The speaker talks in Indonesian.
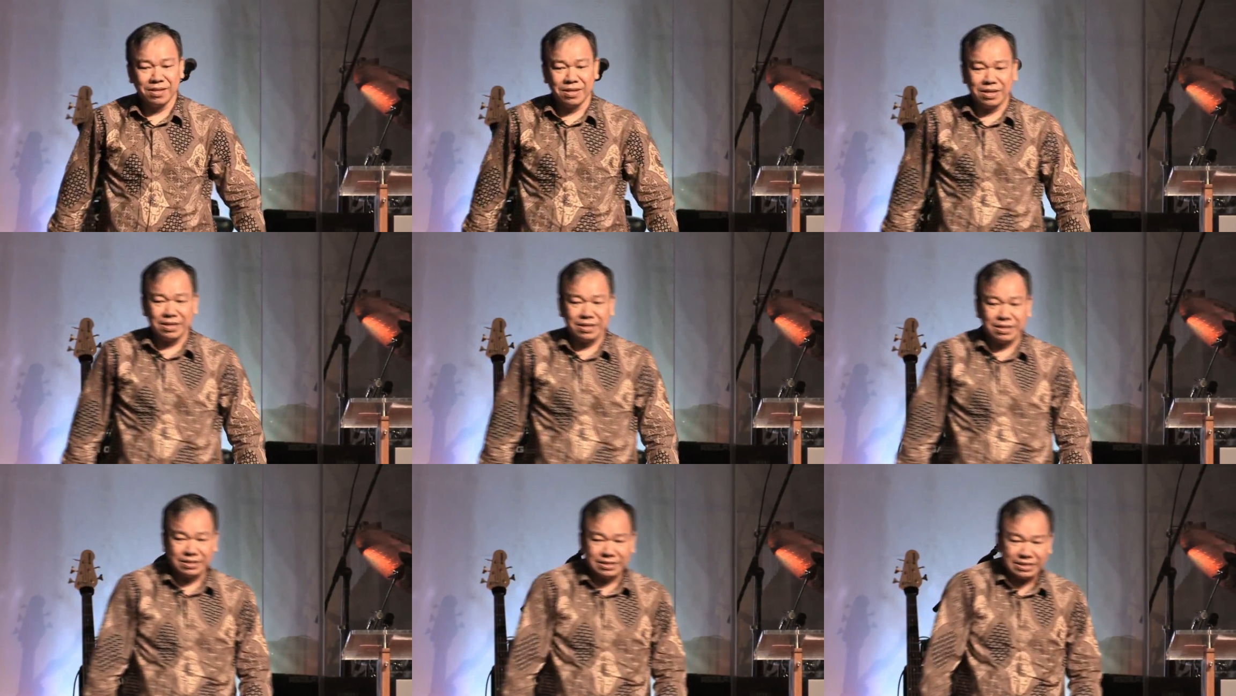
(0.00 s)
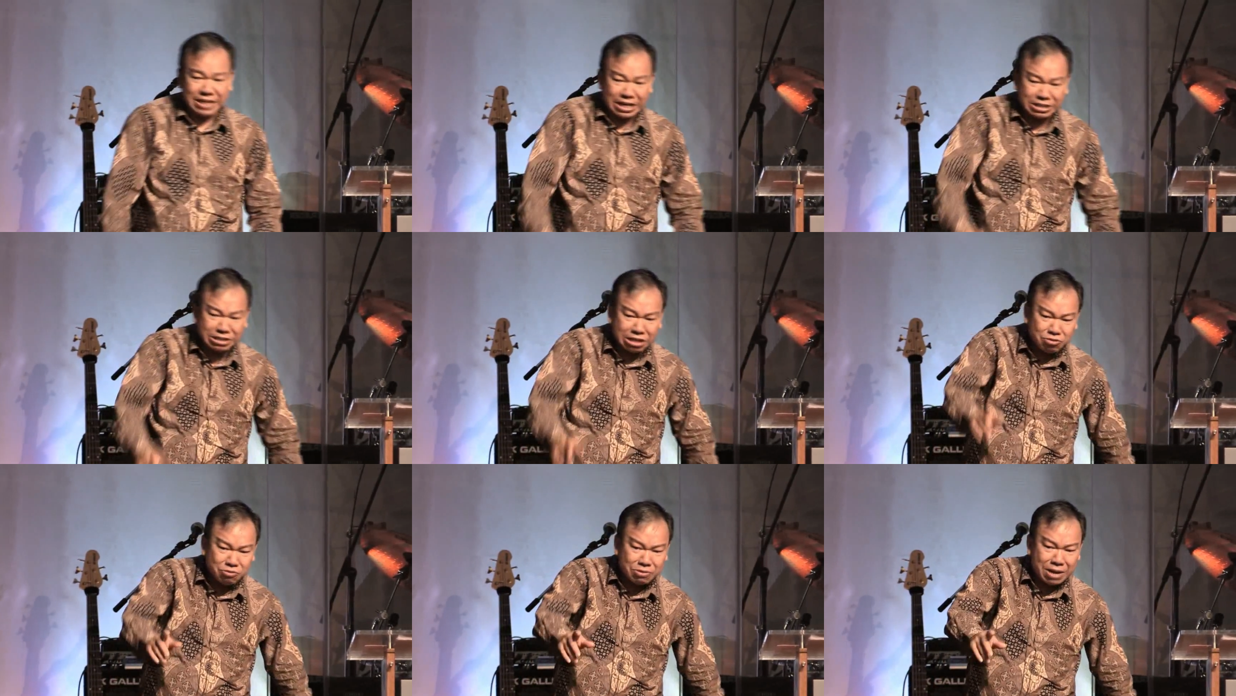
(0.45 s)
Salah
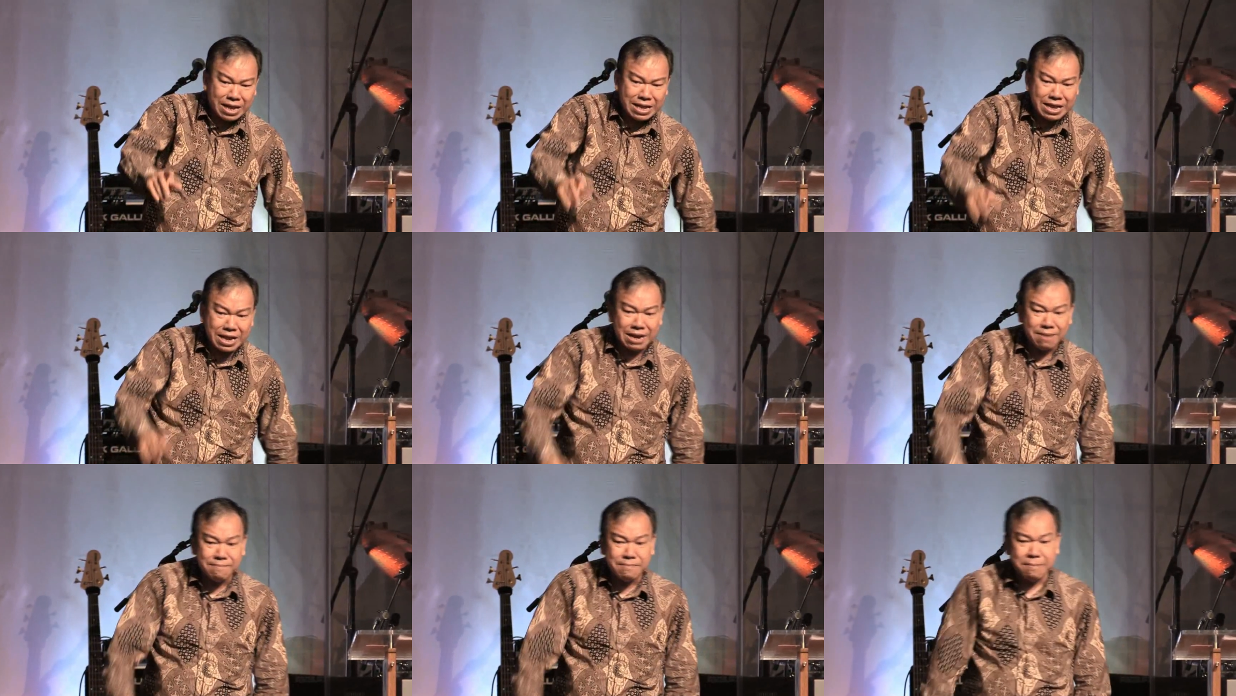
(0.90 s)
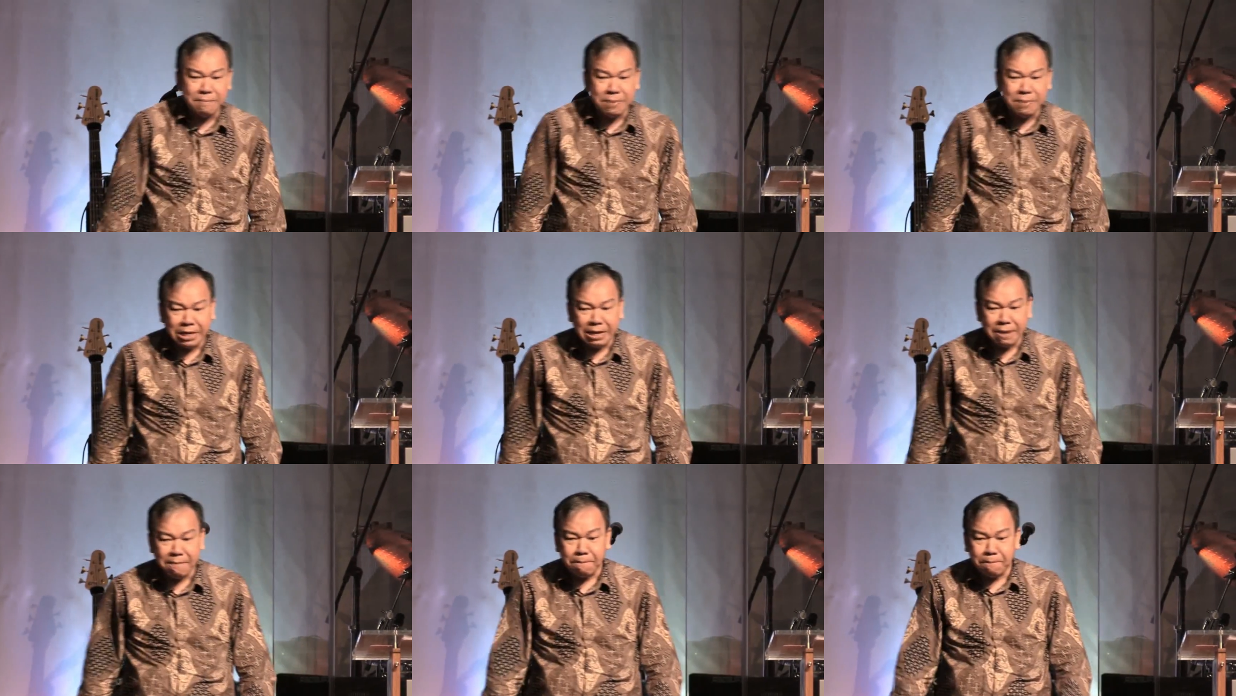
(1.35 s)
satu nanya lah
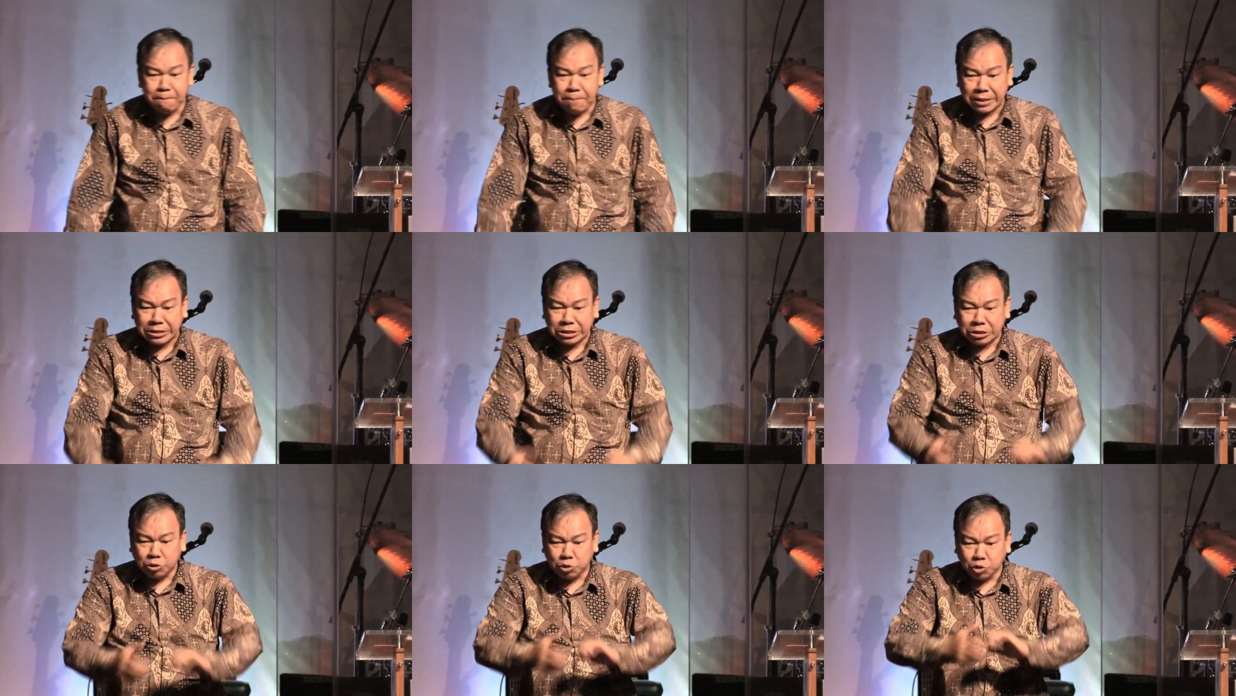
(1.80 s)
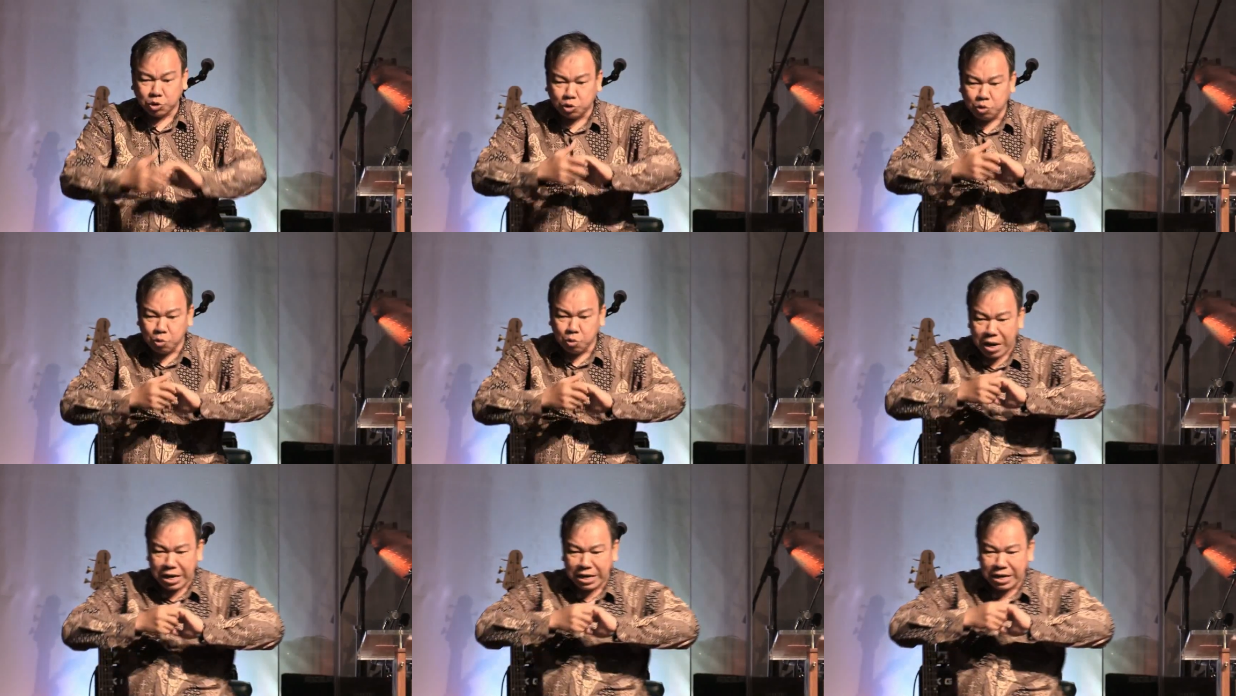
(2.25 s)
memiliki
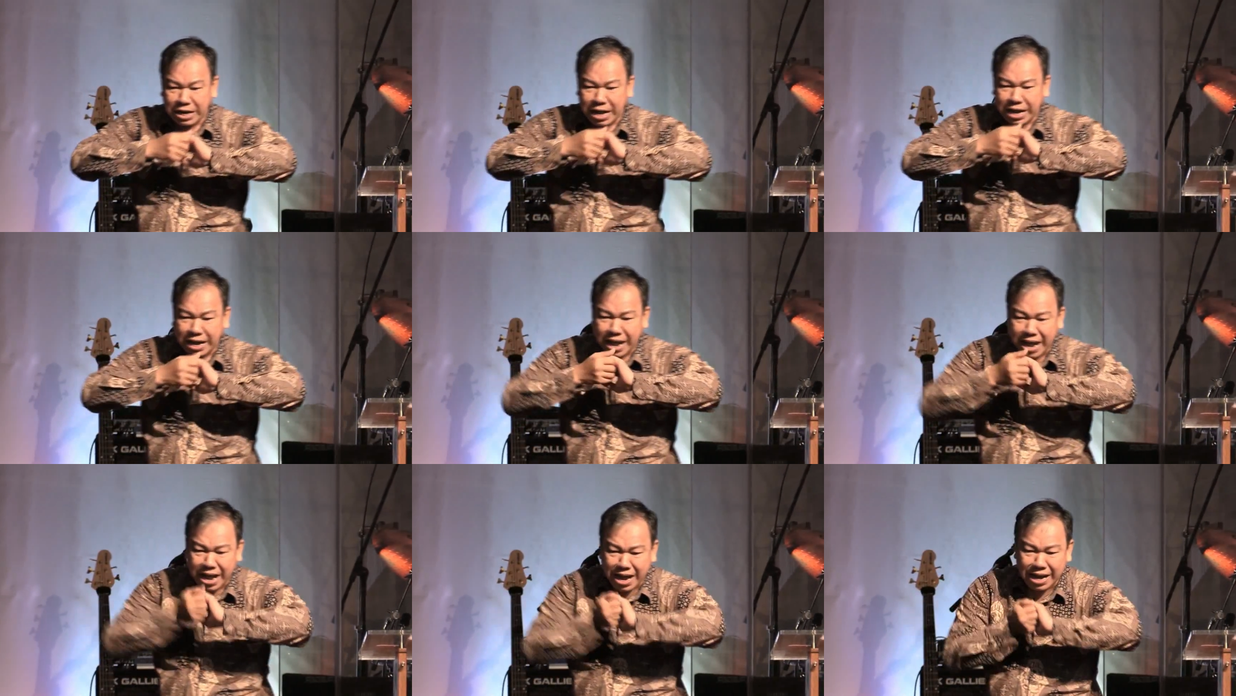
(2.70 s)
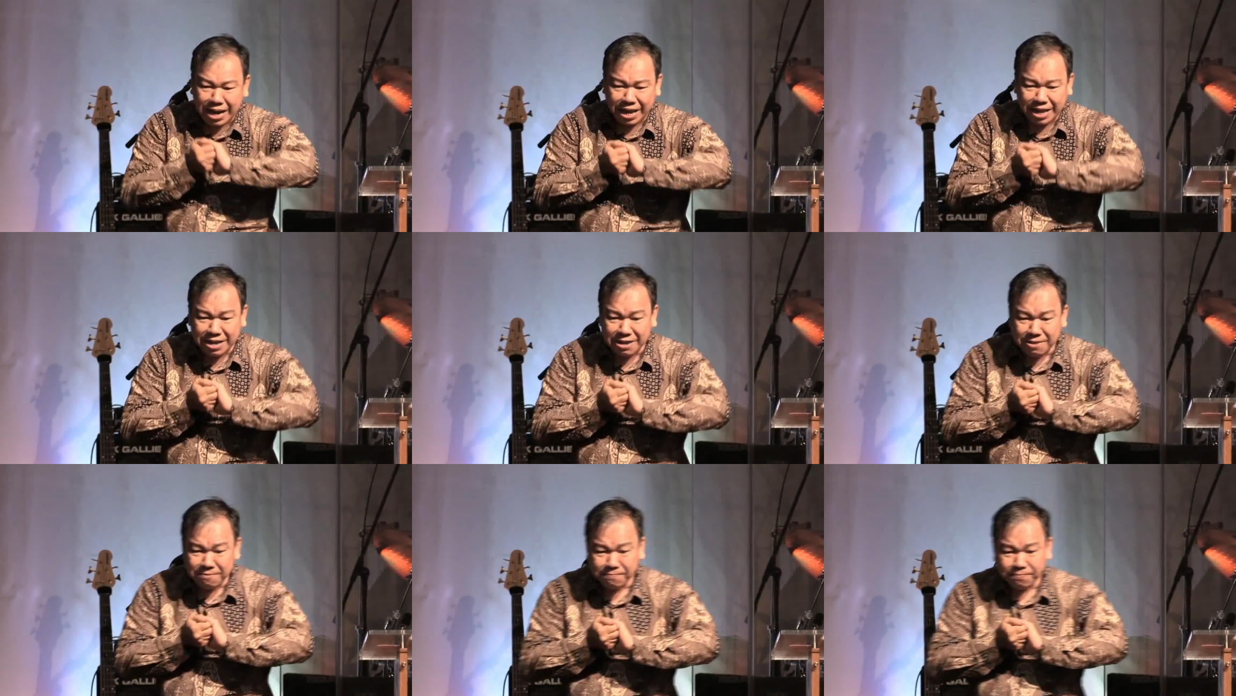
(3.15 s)
persekutuan dengan
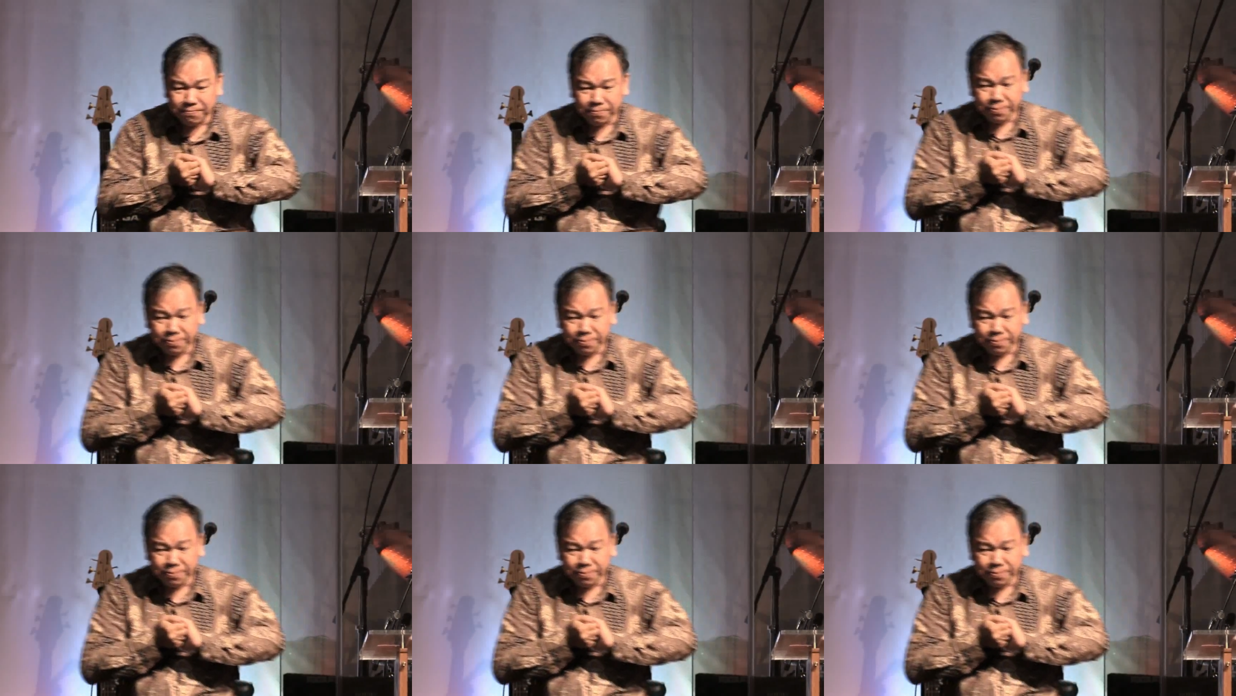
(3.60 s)
Allah.